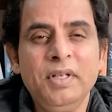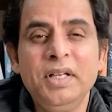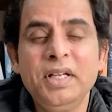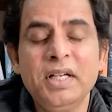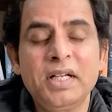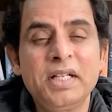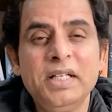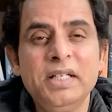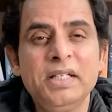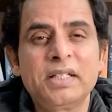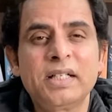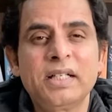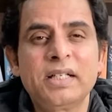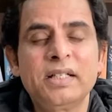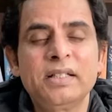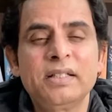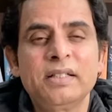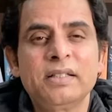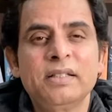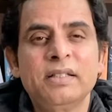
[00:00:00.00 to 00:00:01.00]
यकीन
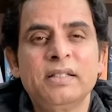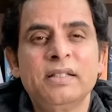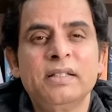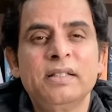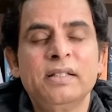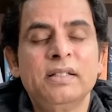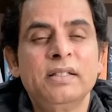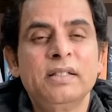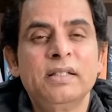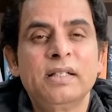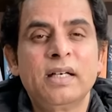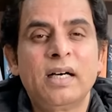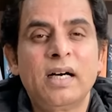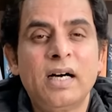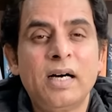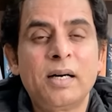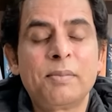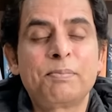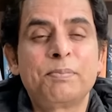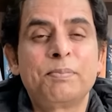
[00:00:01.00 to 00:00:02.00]
करें
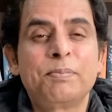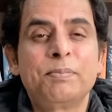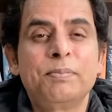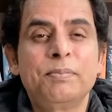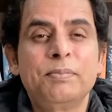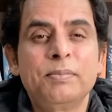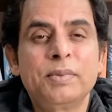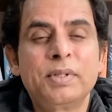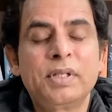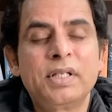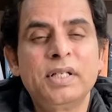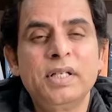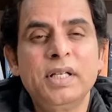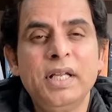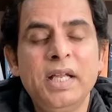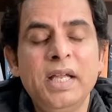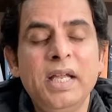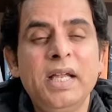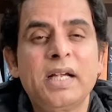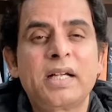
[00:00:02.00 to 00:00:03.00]
आप
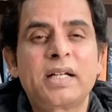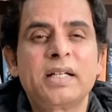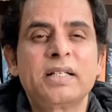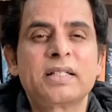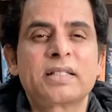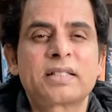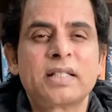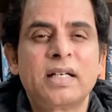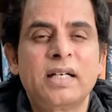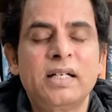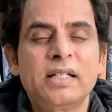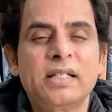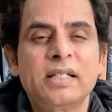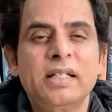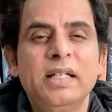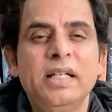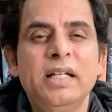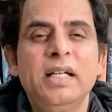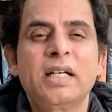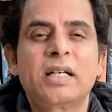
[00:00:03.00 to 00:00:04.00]
एक इंसान
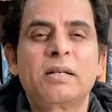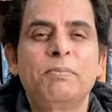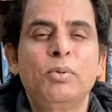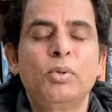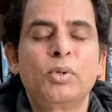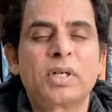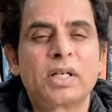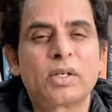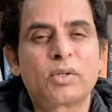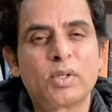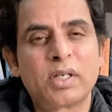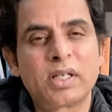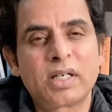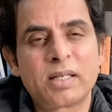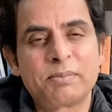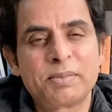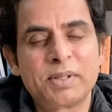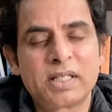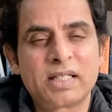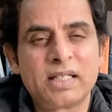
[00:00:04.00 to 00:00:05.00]
एक भूखे को अगर
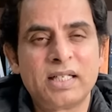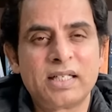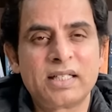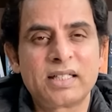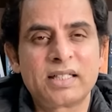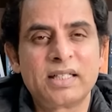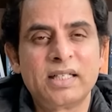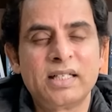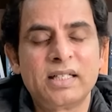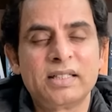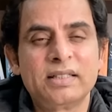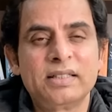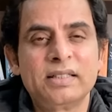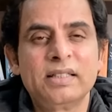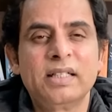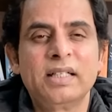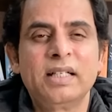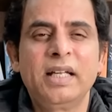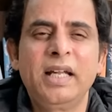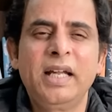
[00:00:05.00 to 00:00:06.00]
आपने खाना खिला
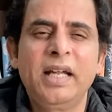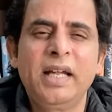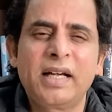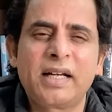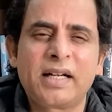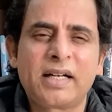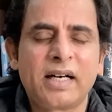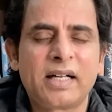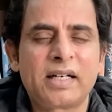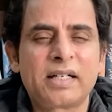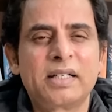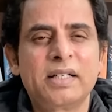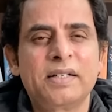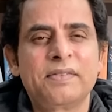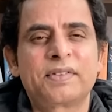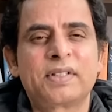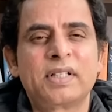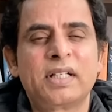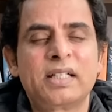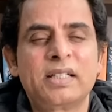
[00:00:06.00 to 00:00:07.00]
दिया एक घर की
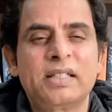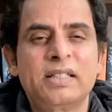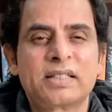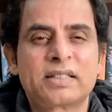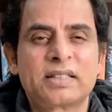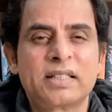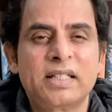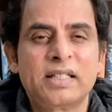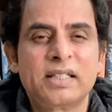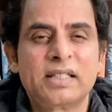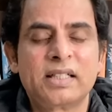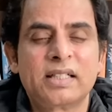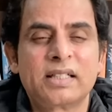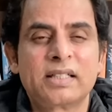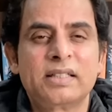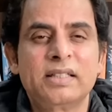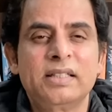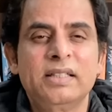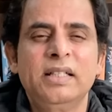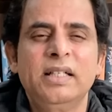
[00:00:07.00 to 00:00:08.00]
इफ्तारी या सैरी कर
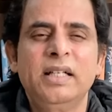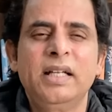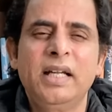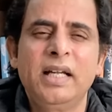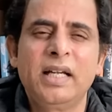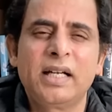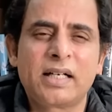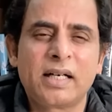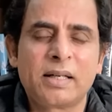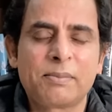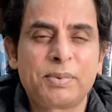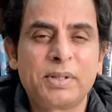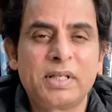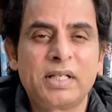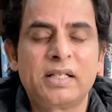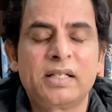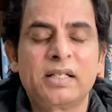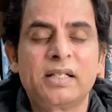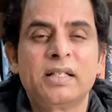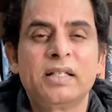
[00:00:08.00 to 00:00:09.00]
दी एक
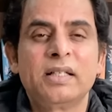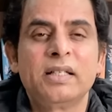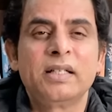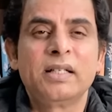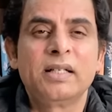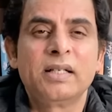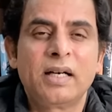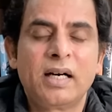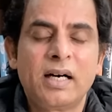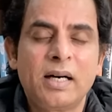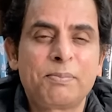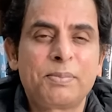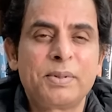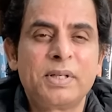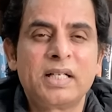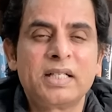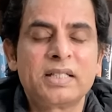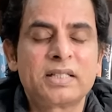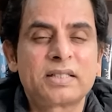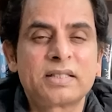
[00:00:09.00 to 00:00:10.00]
आपने
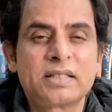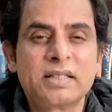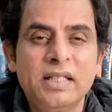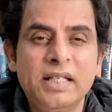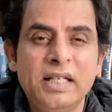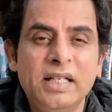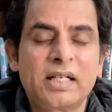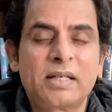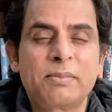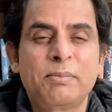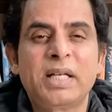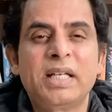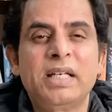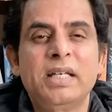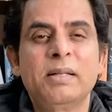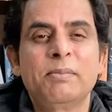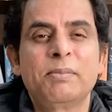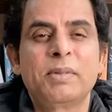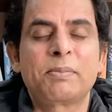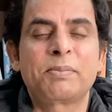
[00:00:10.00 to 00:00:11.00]
अपना इस एक
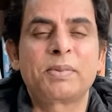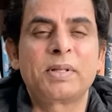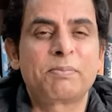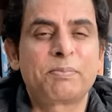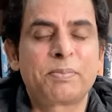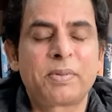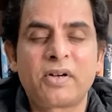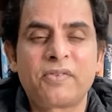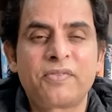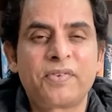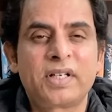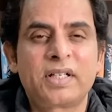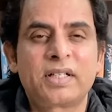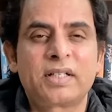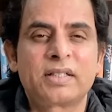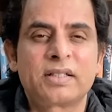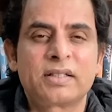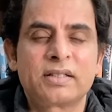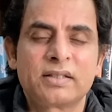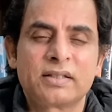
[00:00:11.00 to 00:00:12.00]
महीने में अपना
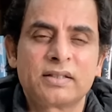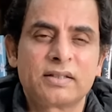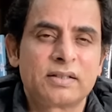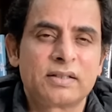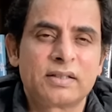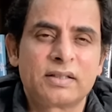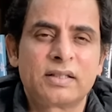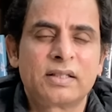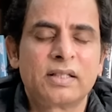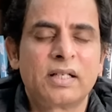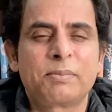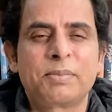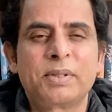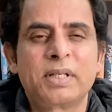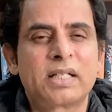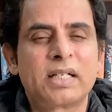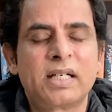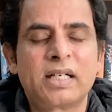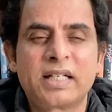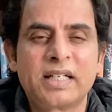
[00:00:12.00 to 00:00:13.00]
प्रॉफिट आपने
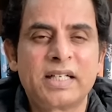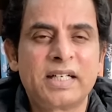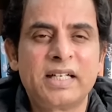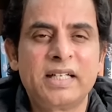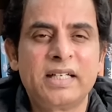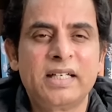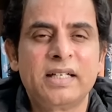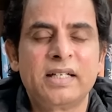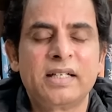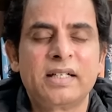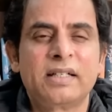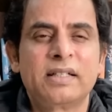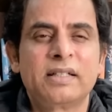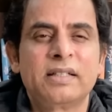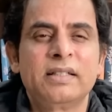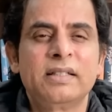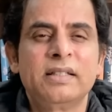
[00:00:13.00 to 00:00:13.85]
कहा कि नहीं लेना